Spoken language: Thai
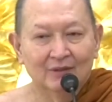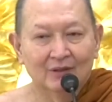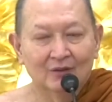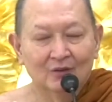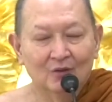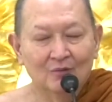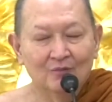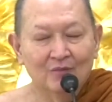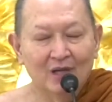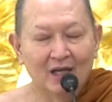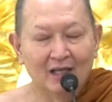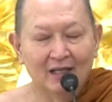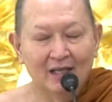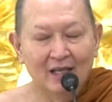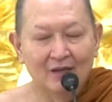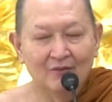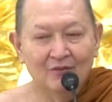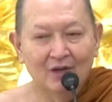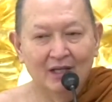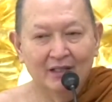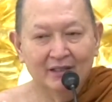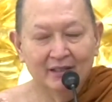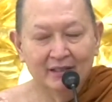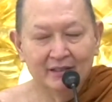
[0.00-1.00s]
พอหลงป่าหลา
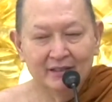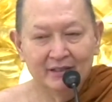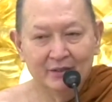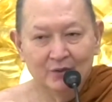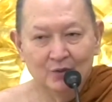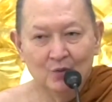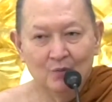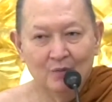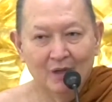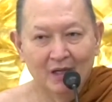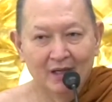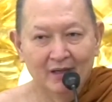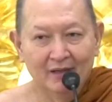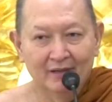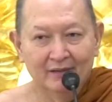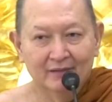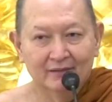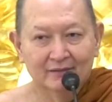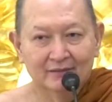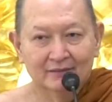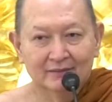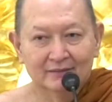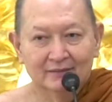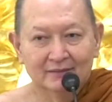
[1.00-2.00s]
ยวันเนี่ยหิวมาก
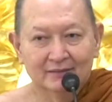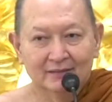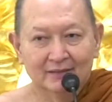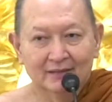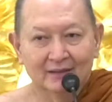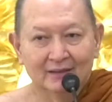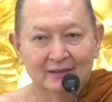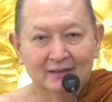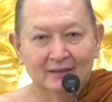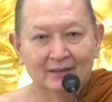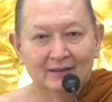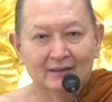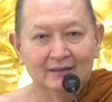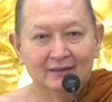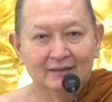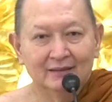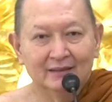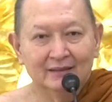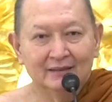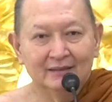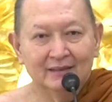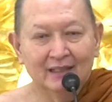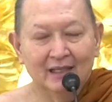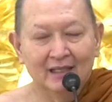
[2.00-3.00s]

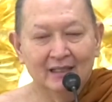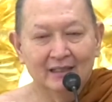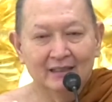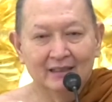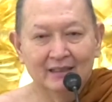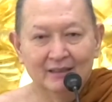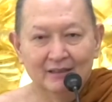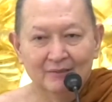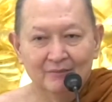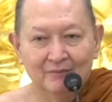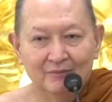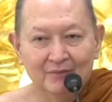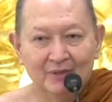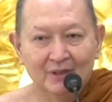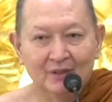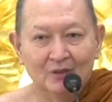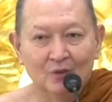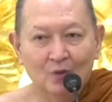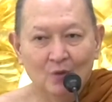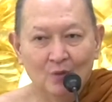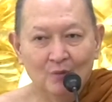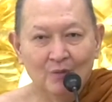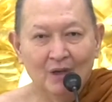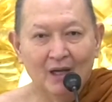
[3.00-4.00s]
จิตใจเนี่ยมี
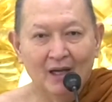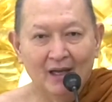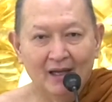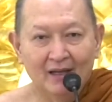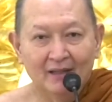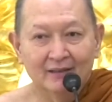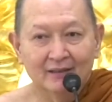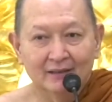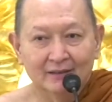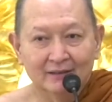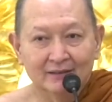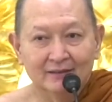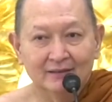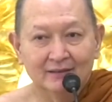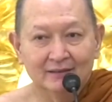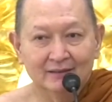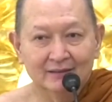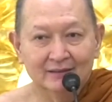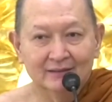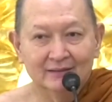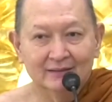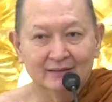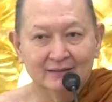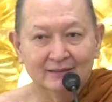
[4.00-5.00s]
โลภะเกิดขึ้
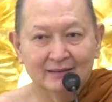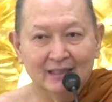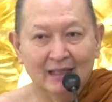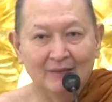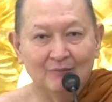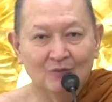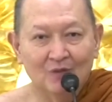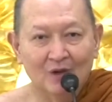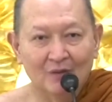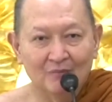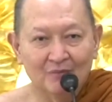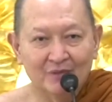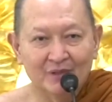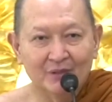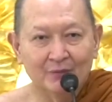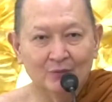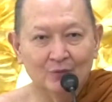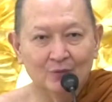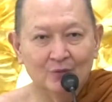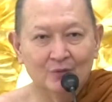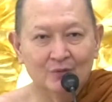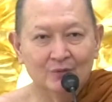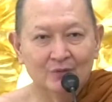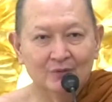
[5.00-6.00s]
นตามความหิ
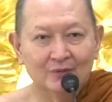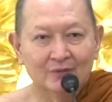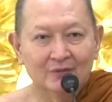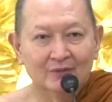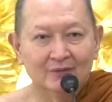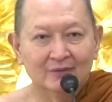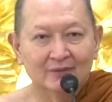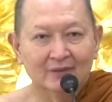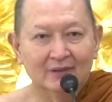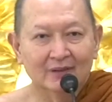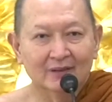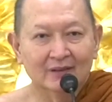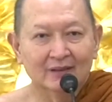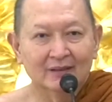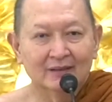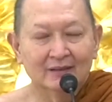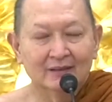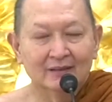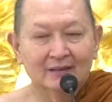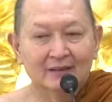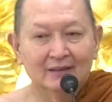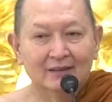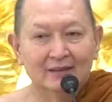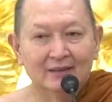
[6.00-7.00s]
วนะ
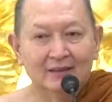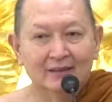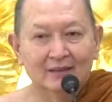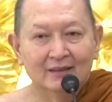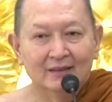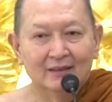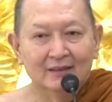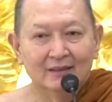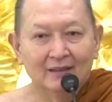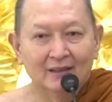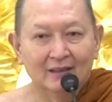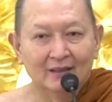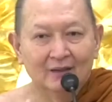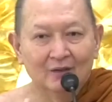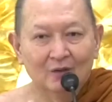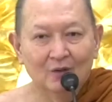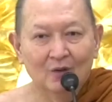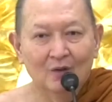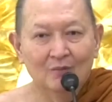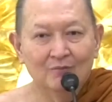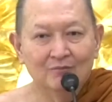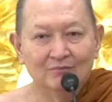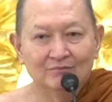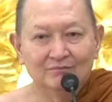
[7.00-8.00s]

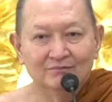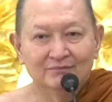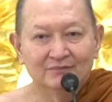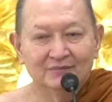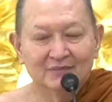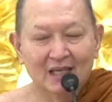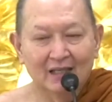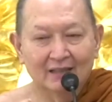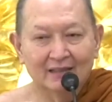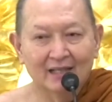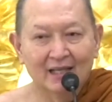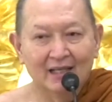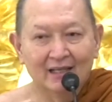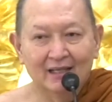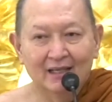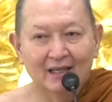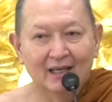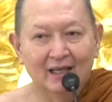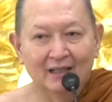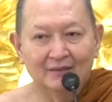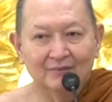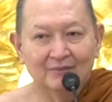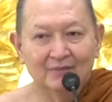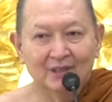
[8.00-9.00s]
โลภอยากได้อา
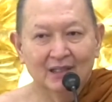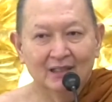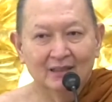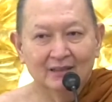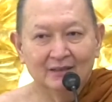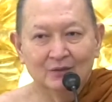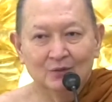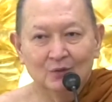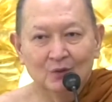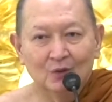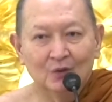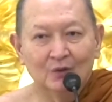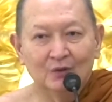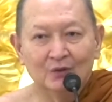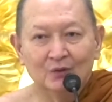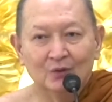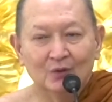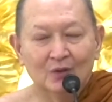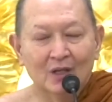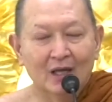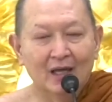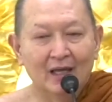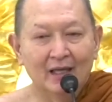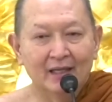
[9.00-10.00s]
หารมากเลยทุรน
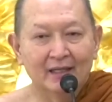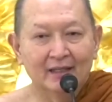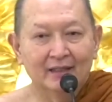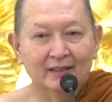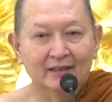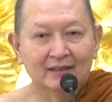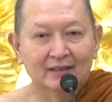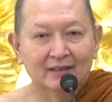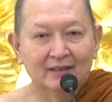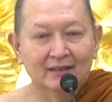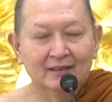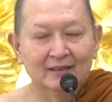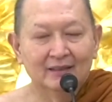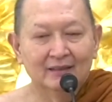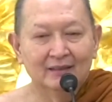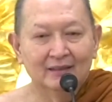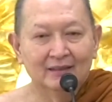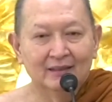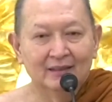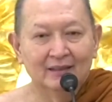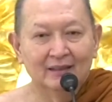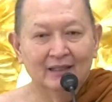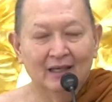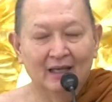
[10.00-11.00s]
ทุราย
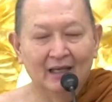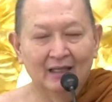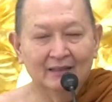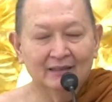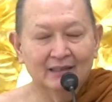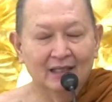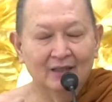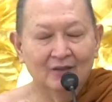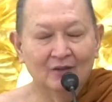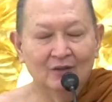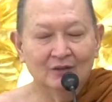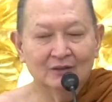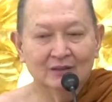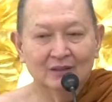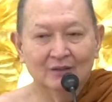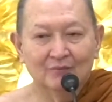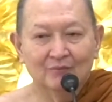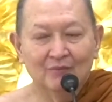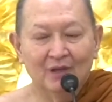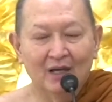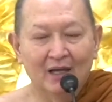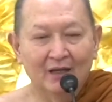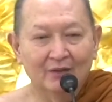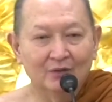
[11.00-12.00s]
หาทางออกจา
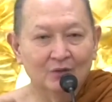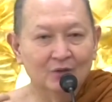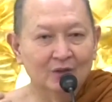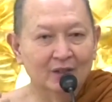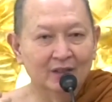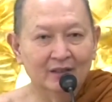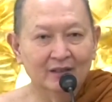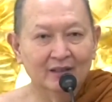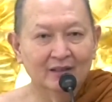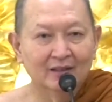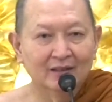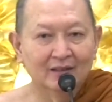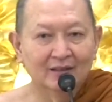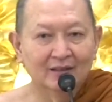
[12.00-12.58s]
กป่าด้วย